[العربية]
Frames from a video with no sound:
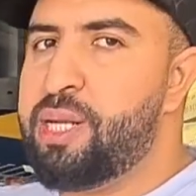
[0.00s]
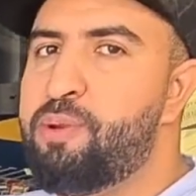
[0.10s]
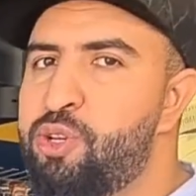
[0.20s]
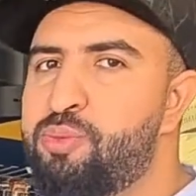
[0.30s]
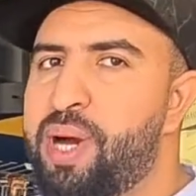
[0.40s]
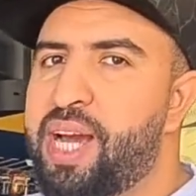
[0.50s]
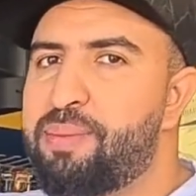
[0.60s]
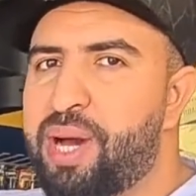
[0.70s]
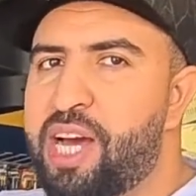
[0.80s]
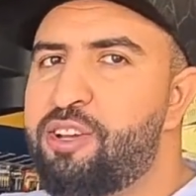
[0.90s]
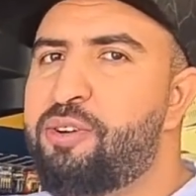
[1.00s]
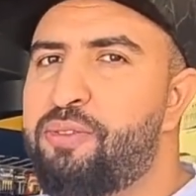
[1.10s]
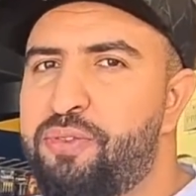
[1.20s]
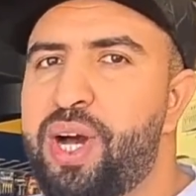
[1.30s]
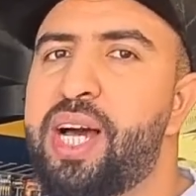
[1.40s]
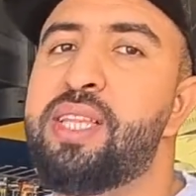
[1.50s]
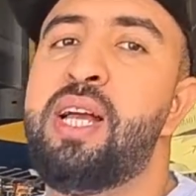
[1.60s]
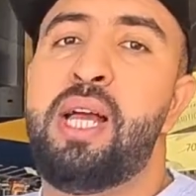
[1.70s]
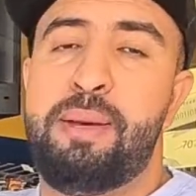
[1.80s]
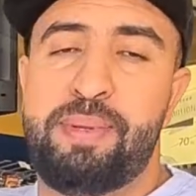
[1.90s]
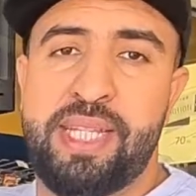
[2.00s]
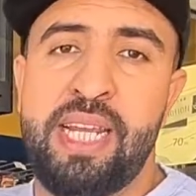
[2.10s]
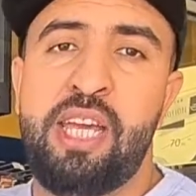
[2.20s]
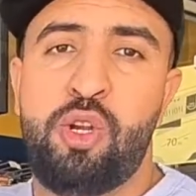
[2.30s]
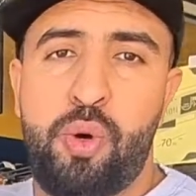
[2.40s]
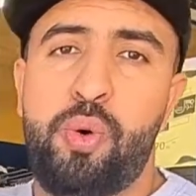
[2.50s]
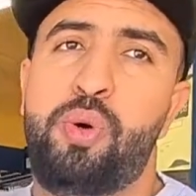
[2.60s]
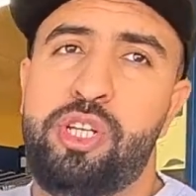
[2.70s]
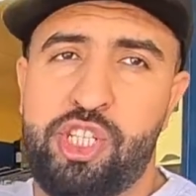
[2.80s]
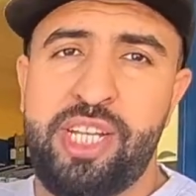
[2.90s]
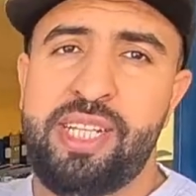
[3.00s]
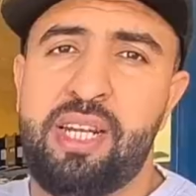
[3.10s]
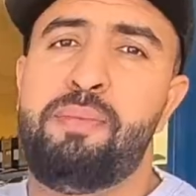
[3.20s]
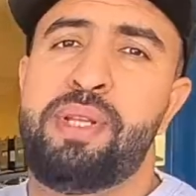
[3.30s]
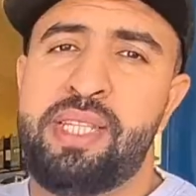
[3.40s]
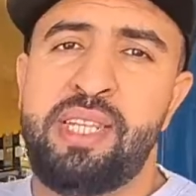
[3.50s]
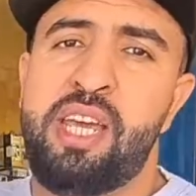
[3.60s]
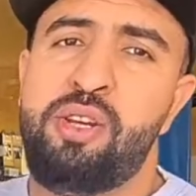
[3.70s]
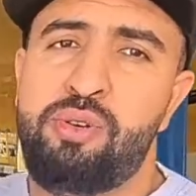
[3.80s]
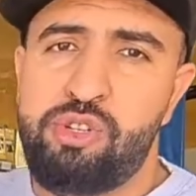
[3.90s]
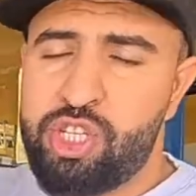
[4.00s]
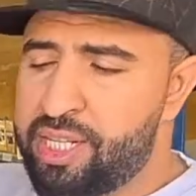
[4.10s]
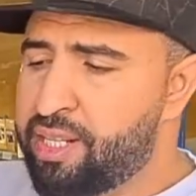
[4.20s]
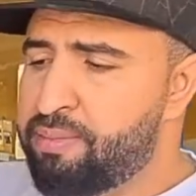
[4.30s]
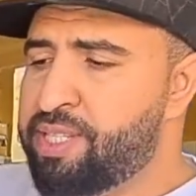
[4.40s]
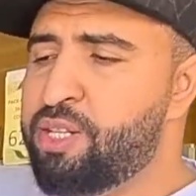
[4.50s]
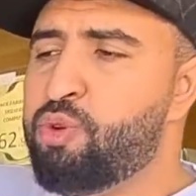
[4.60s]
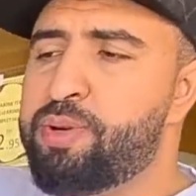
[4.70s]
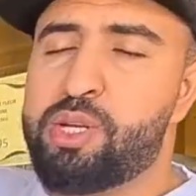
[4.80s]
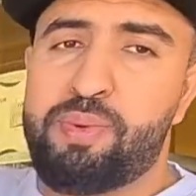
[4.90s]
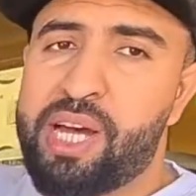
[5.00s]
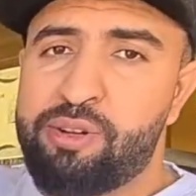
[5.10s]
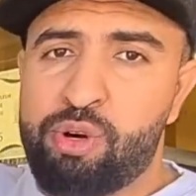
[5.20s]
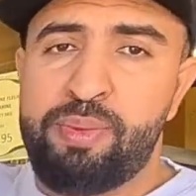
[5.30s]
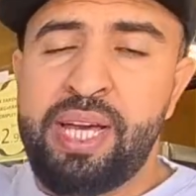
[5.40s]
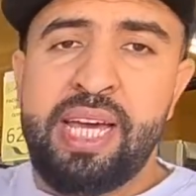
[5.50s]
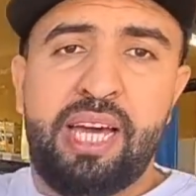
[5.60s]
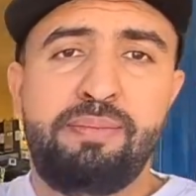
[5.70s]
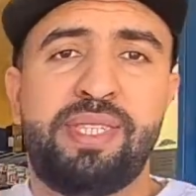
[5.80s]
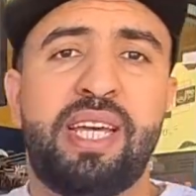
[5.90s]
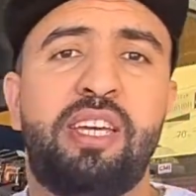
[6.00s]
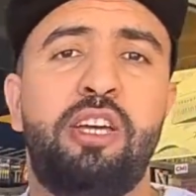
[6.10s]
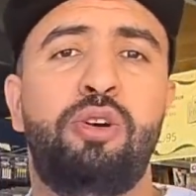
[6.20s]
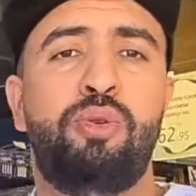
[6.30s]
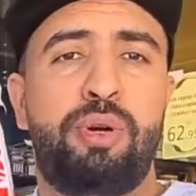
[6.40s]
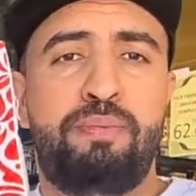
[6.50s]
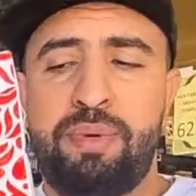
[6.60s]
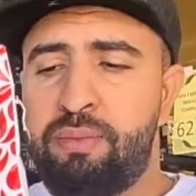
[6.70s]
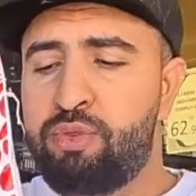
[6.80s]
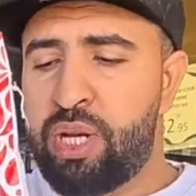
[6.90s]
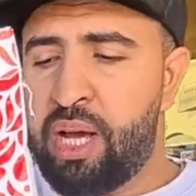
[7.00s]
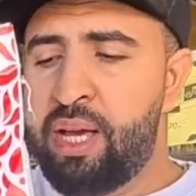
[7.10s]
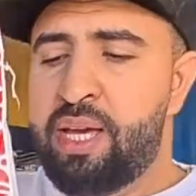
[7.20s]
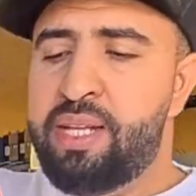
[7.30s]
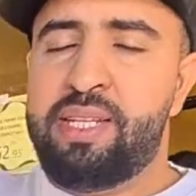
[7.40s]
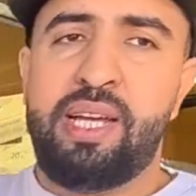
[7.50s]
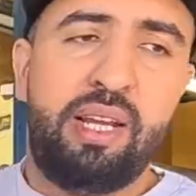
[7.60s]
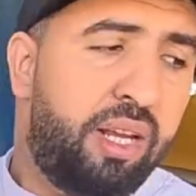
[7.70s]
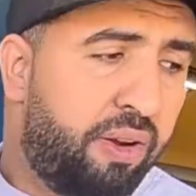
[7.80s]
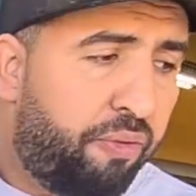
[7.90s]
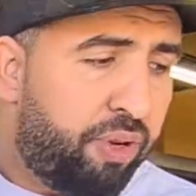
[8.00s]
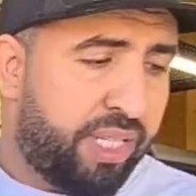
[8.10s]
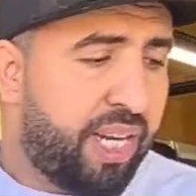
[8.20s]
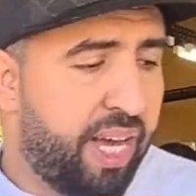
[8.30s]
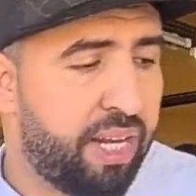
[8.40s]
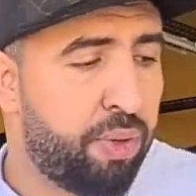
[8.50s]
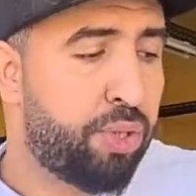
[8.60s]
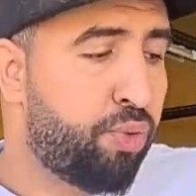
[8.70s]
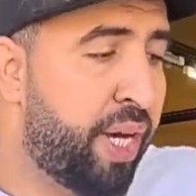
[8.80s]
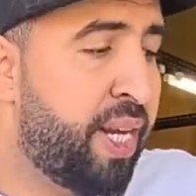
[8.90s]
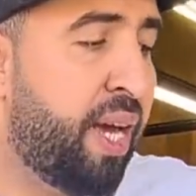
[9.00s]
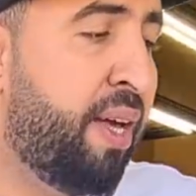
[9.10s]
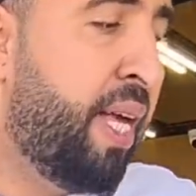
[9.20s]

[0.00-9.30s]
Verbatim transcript: درهم اليوم غيبقى لكم فقط ب 22 درهم 22 درهم تسنوا باش يبقى لكم 5 كيلو ميمونه ديال الفور ديال الحلويات وكاينه